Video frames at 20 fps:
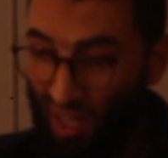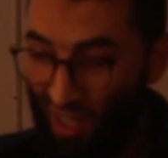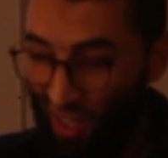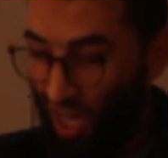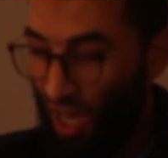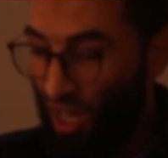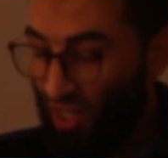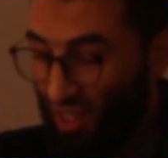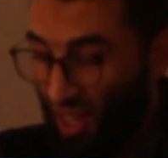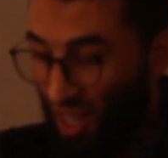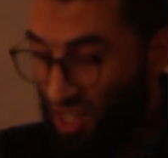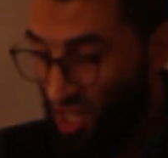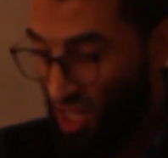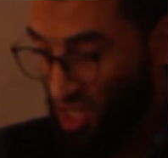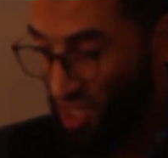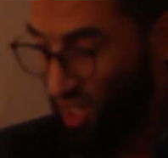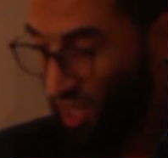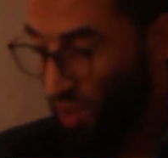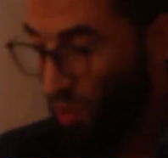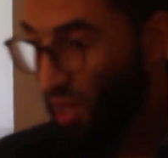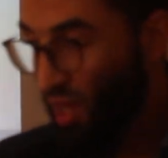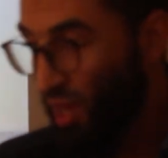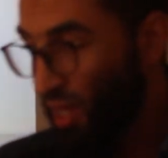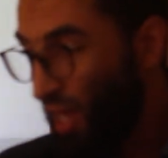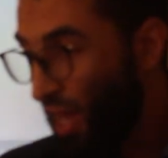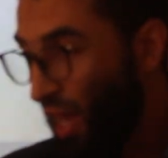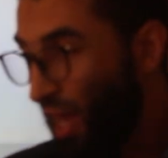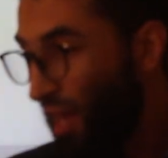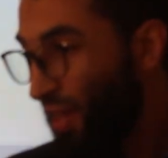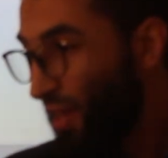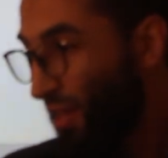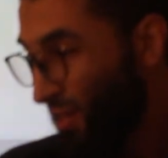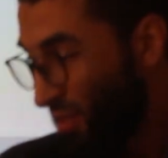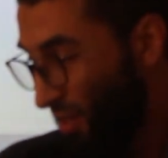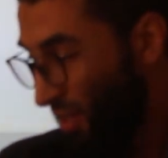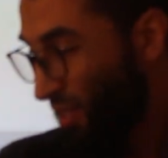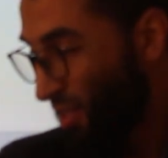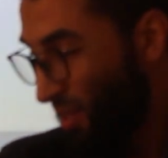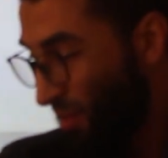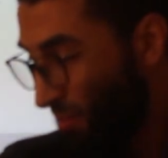العرض على الشاشه دوت ليها
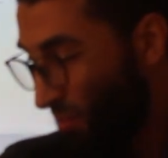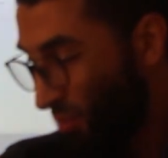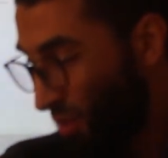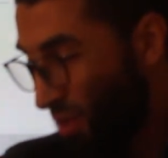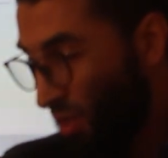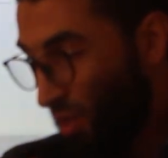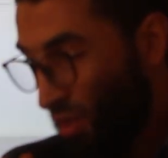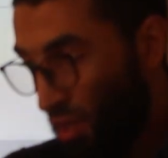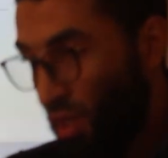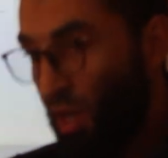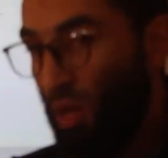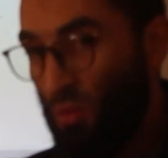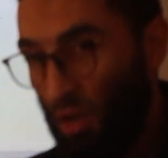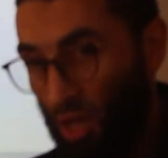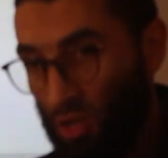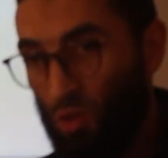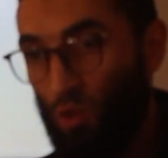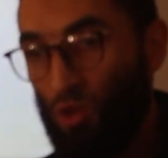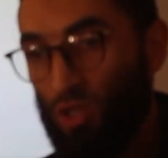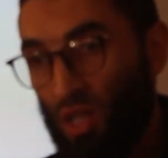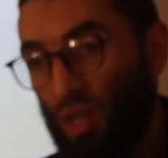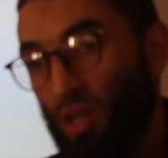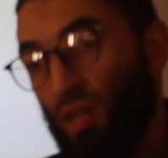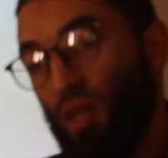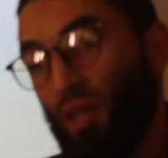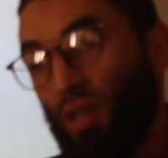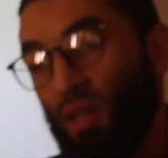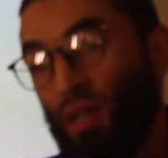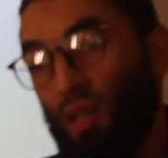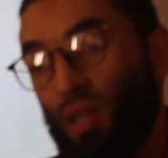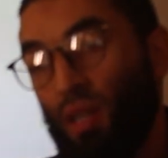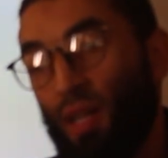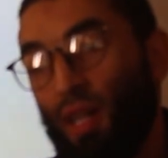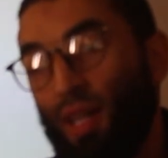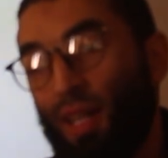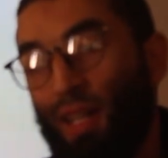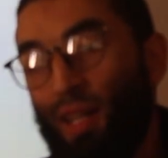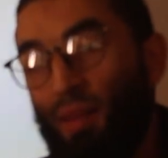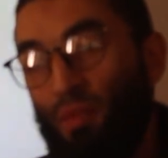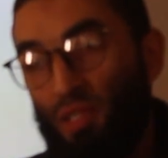سيستم كول مخصوص
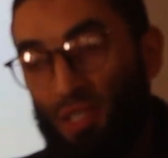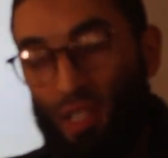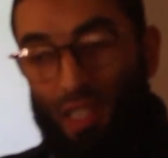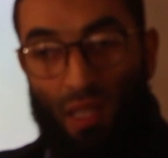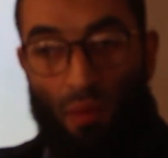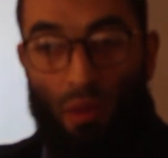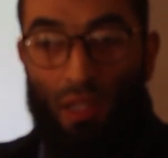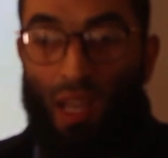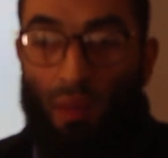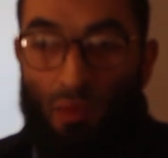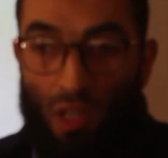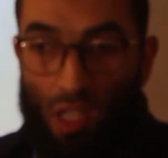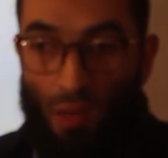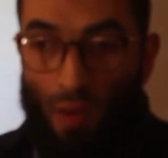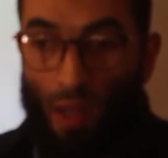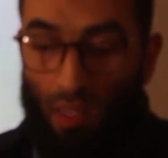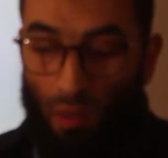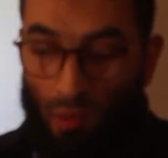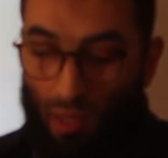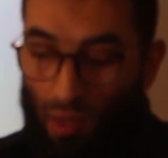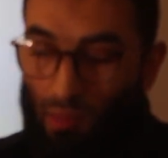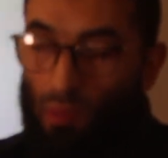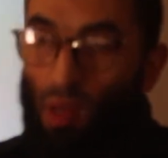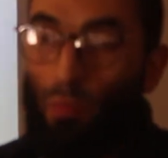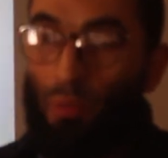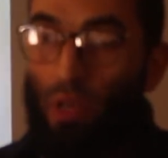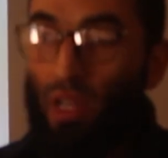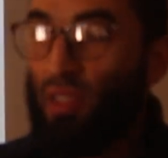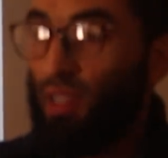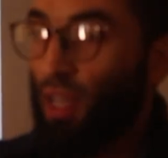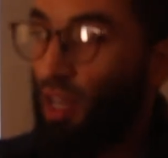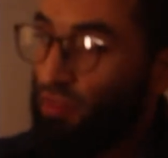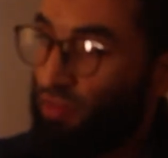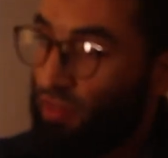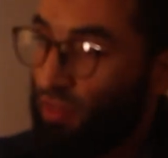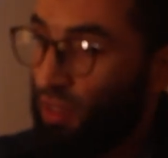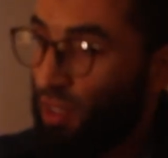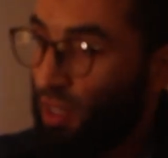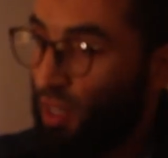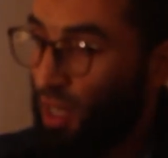بس انت ما بتعاملش معاها انت بتتعامل مع برنت اف
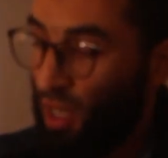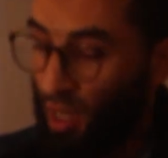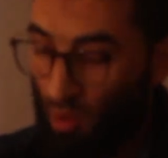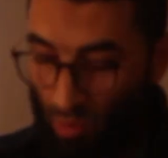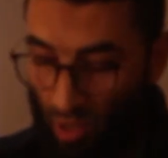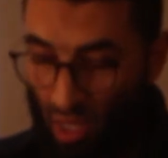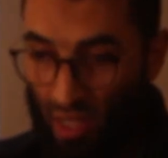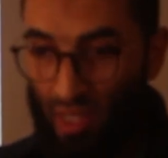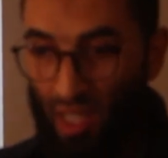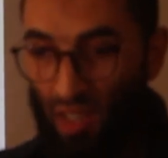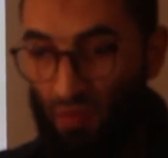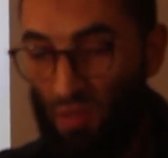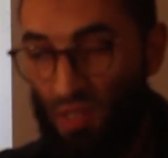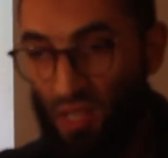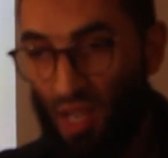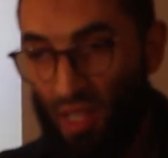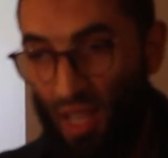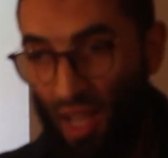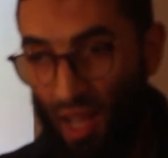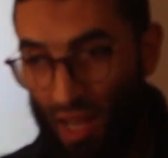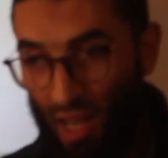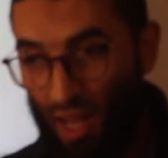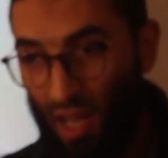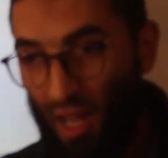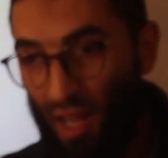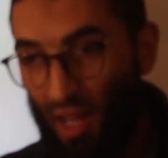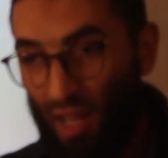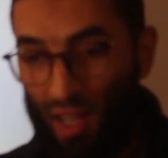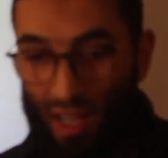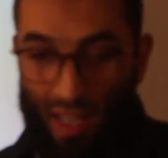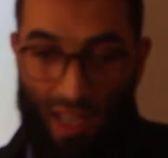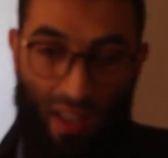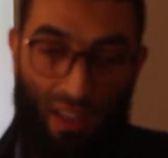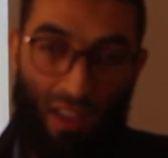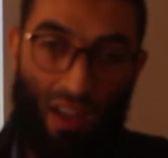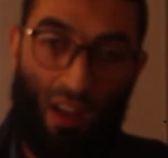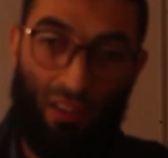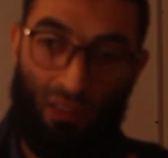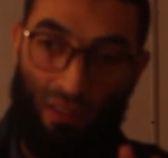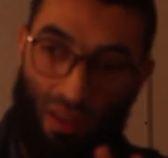برنت اف بتنادي عليها هي
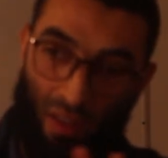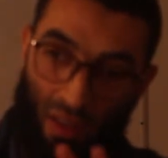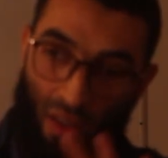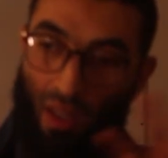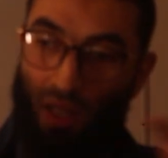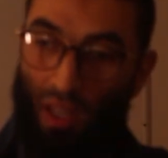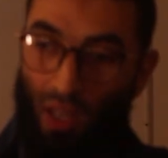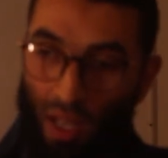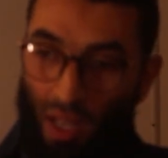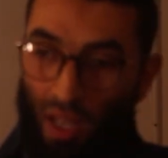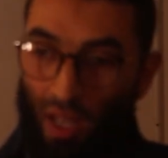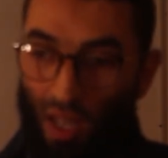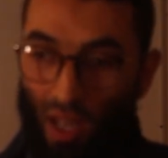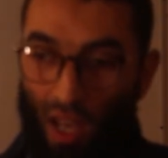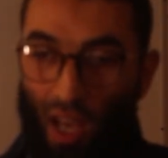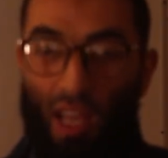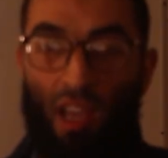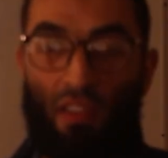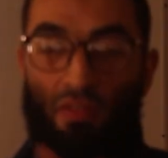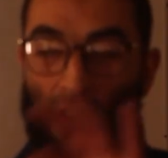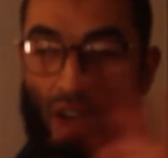دي اصلا هي